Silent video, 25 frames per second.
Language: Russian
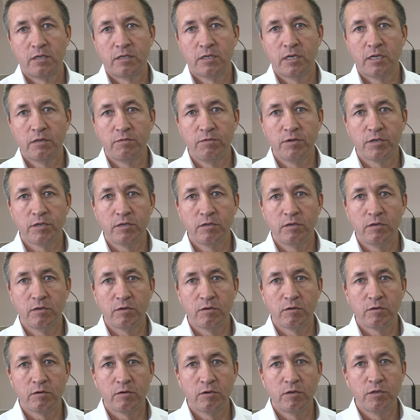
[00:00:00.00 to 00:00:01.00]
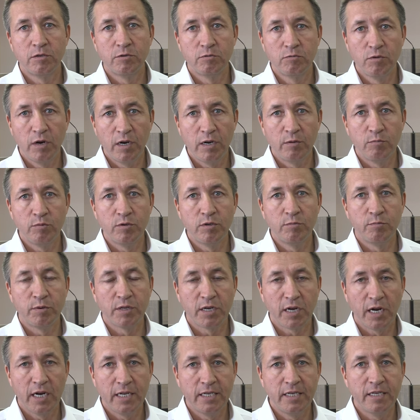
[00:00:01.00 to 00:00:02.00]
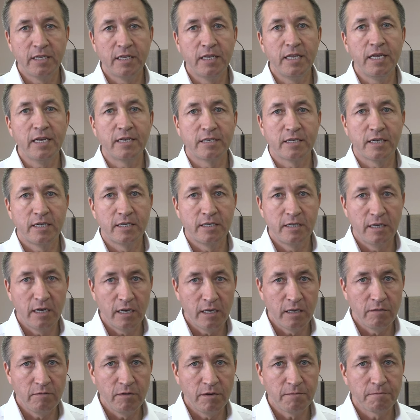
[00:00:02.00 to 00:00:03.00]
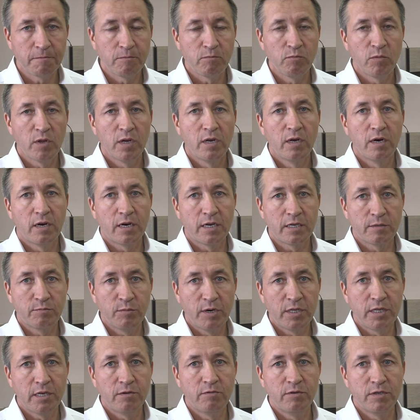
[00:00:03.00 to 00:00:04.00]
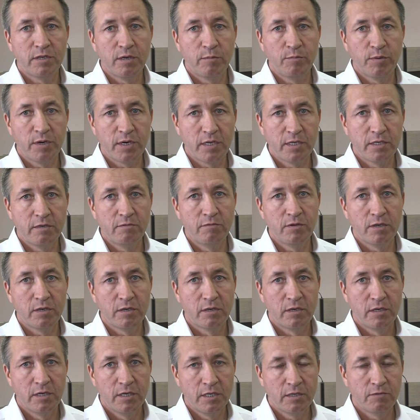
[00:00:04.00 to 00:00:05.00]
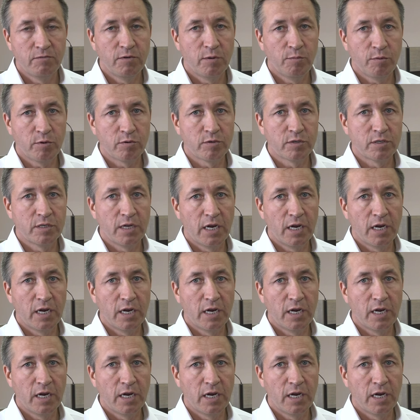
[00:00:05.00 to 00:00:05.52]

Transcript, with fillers: Соответственно, индивидуально будем подходить, не затягивая, рассматривать оперативно эти вопросы.